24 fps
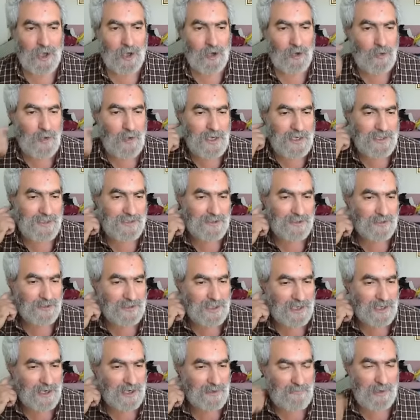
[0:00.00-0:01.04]
Questo
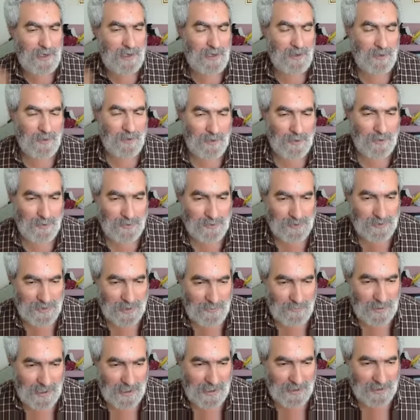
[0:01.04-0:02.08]
sarebbe il loro
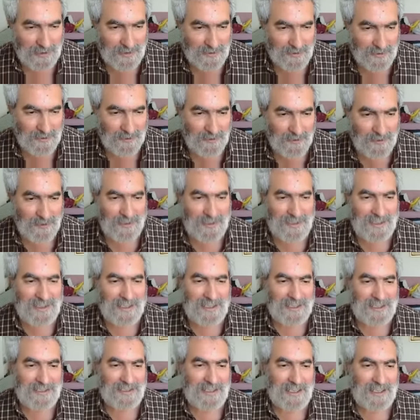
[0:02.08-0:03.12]
contrapasso,
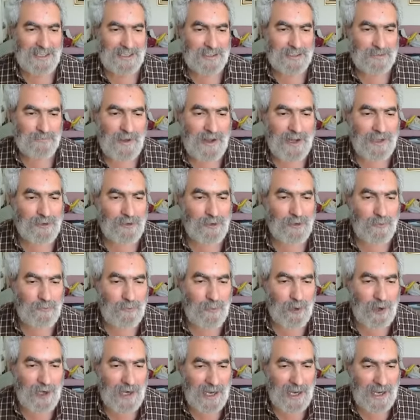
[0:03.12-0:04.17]
nell'asfalto
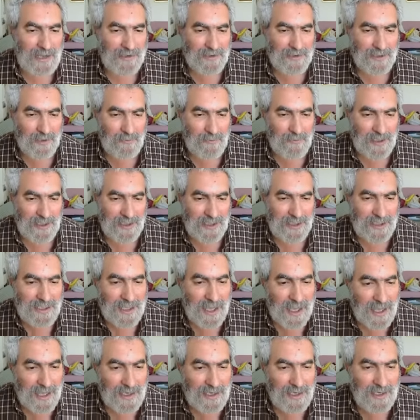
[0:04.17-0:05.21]
bollente
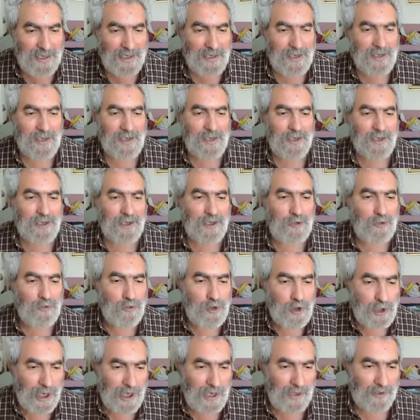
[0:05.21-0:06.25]
meditare
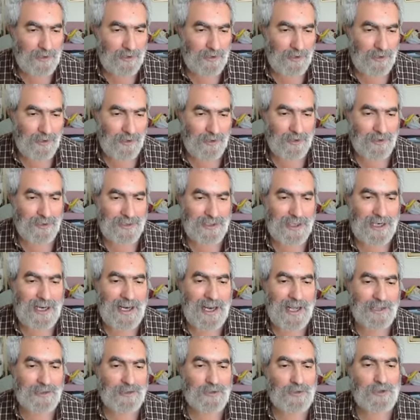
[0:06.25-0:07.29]
riducendo del
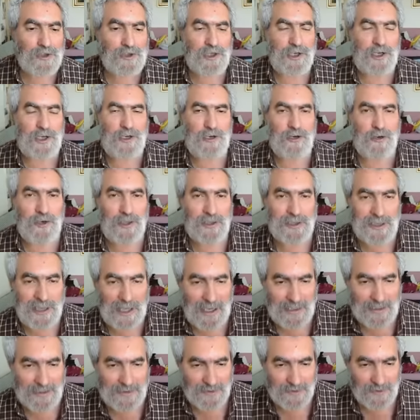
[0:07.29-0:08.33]
ladrocinio il
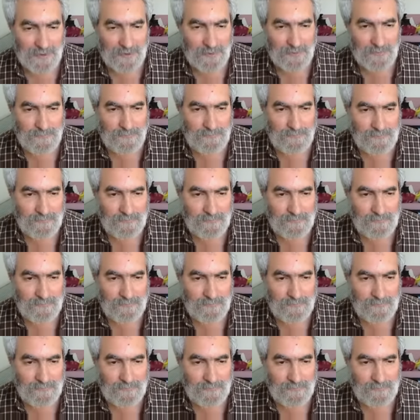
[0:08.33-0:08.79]
tasso.